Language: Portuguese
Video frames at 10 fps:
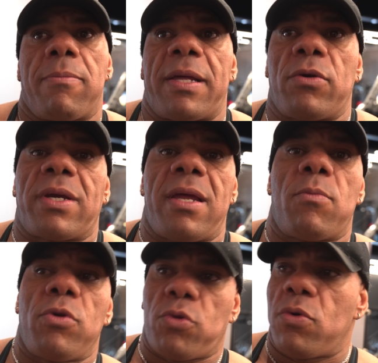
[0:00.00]
mas eu queria
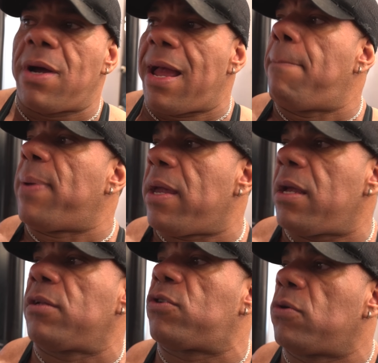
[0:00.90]
muito ganhar
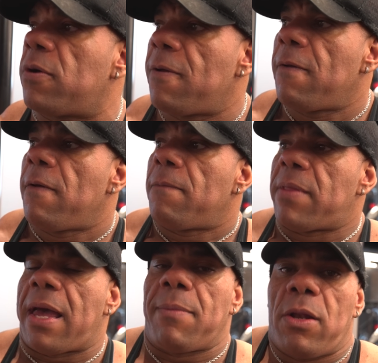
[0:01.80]
peso,
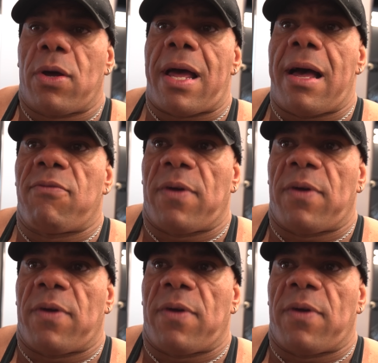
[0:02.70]
né, melhorar.